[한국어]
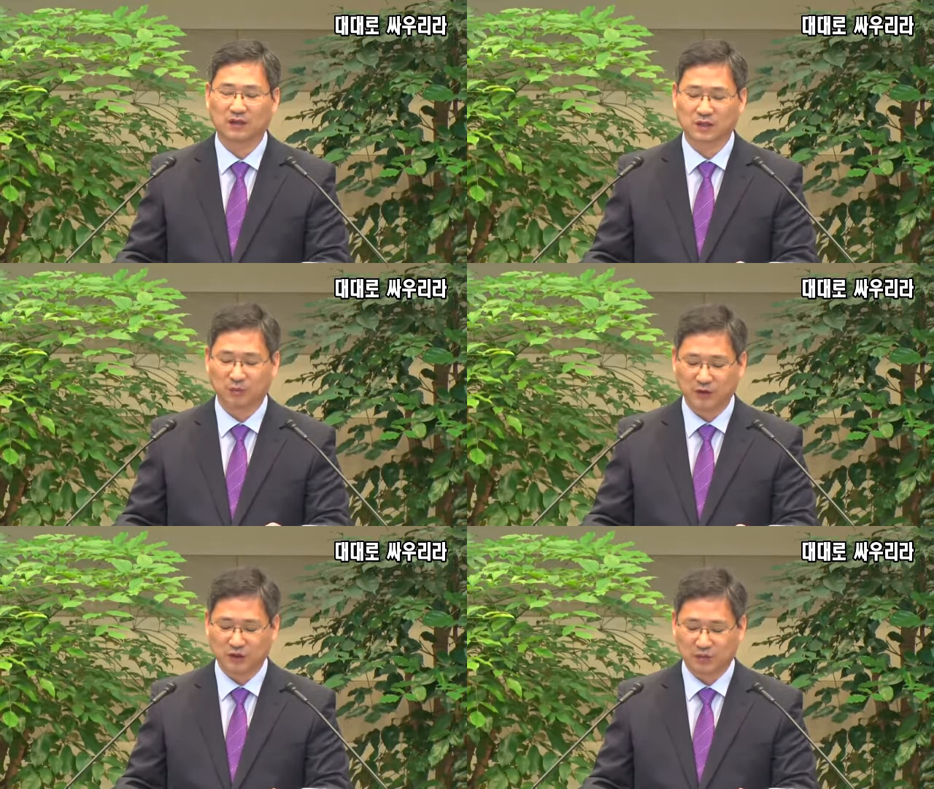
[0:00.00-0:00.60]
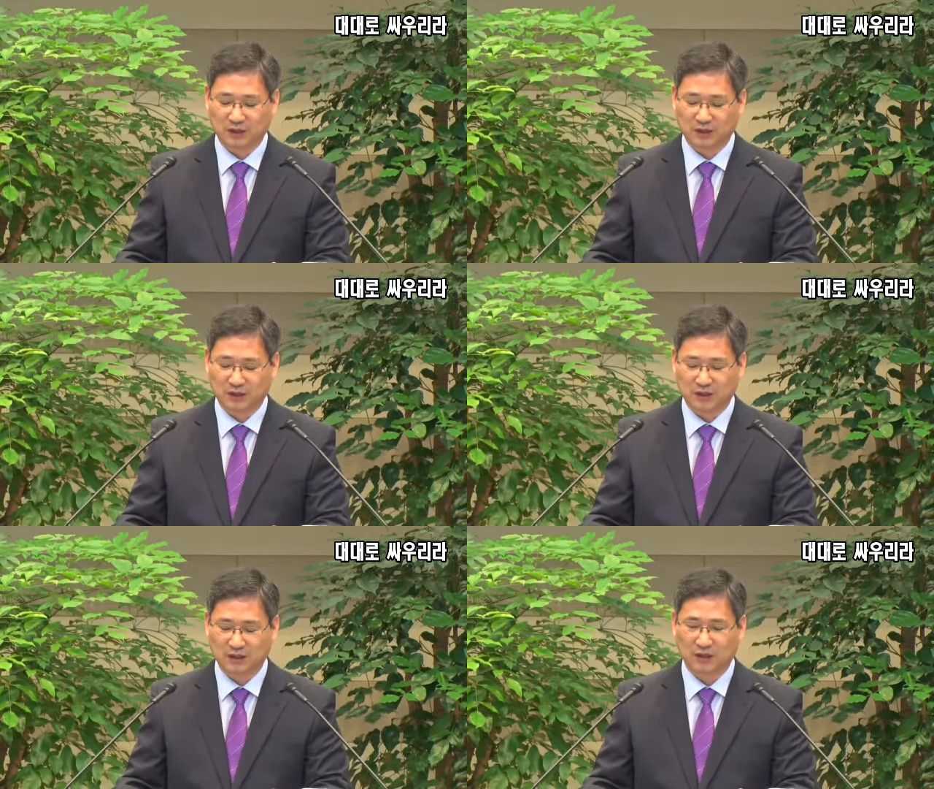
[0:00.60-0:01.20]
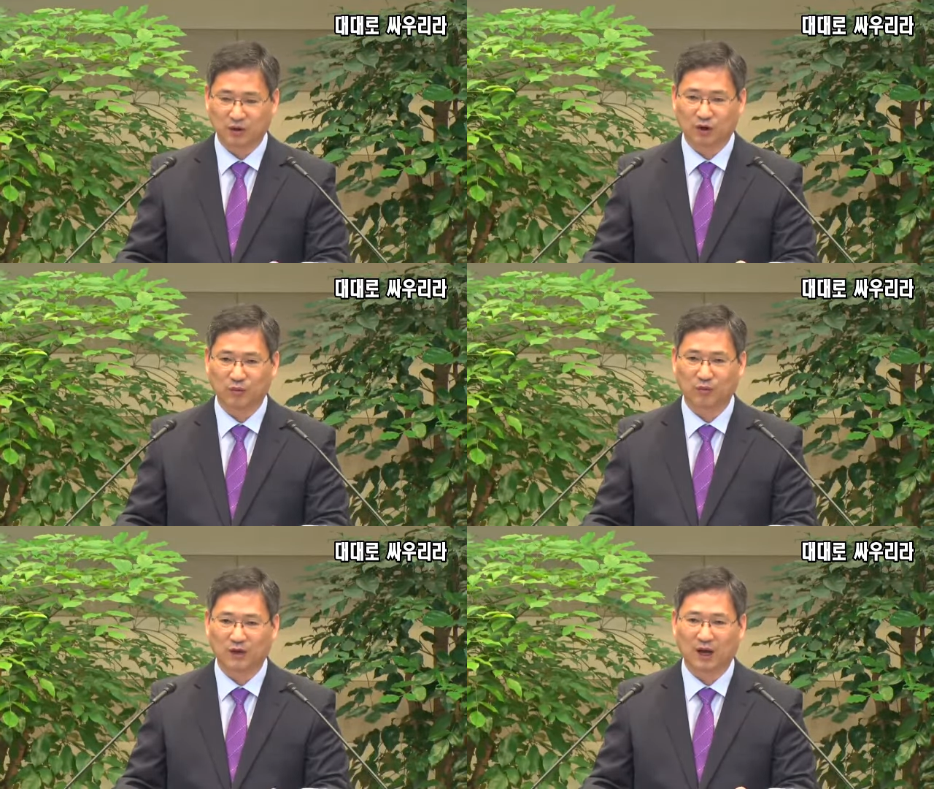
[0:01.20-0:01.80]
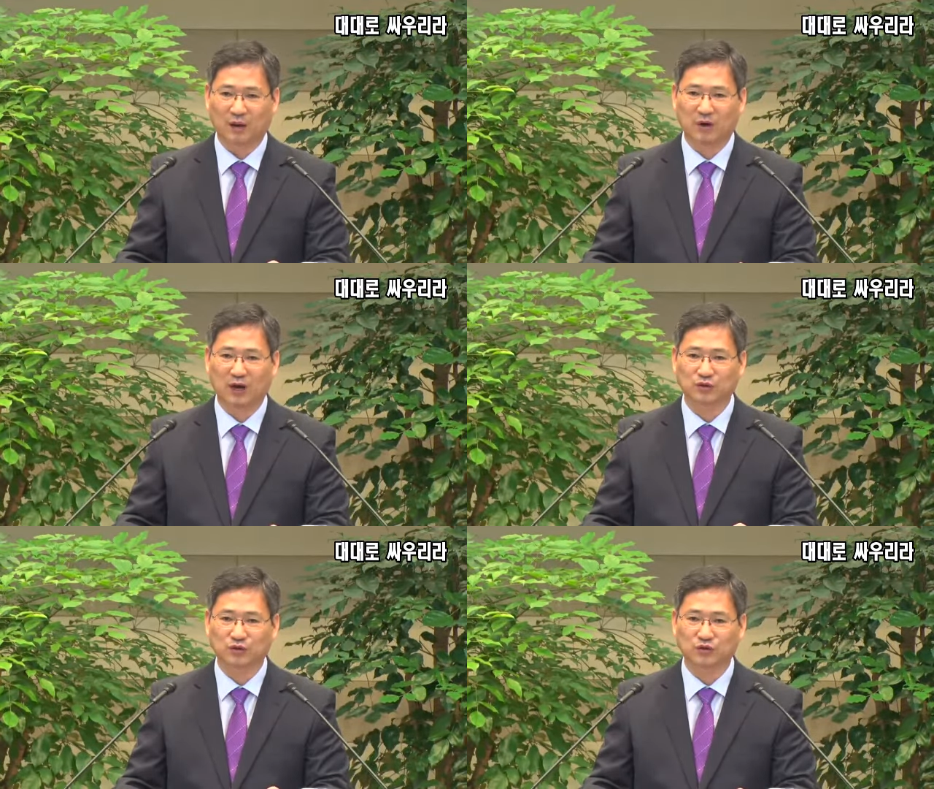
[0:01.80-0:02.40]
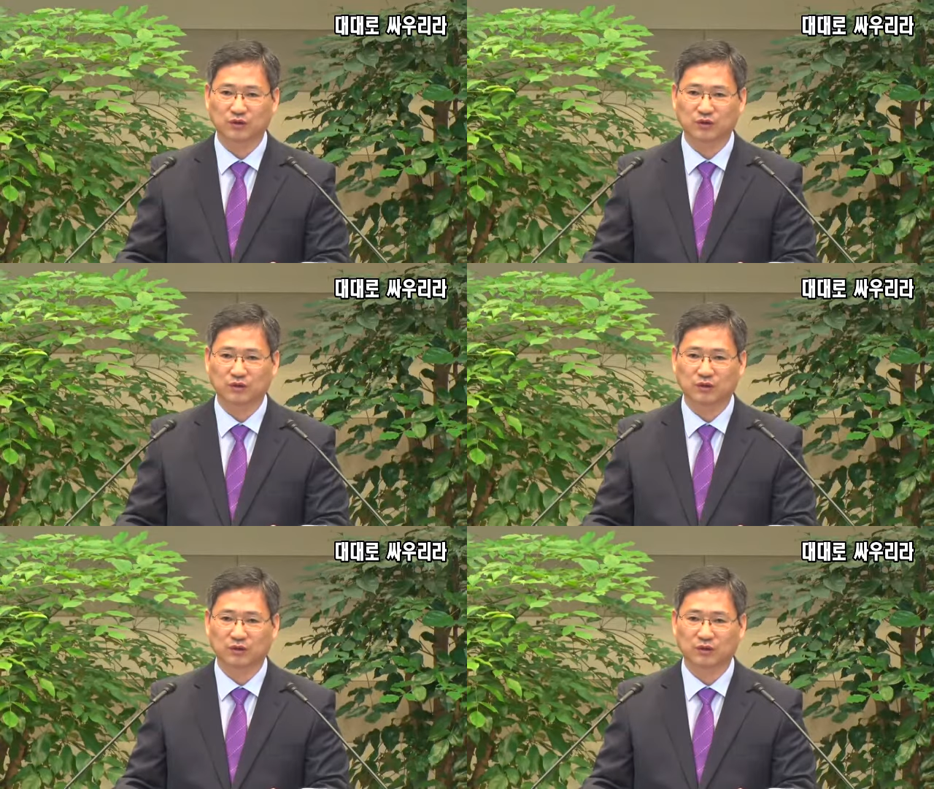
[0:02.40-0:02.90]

첫 번째로 만난 대적이 오늘 본문의 아말렉 족속이지요.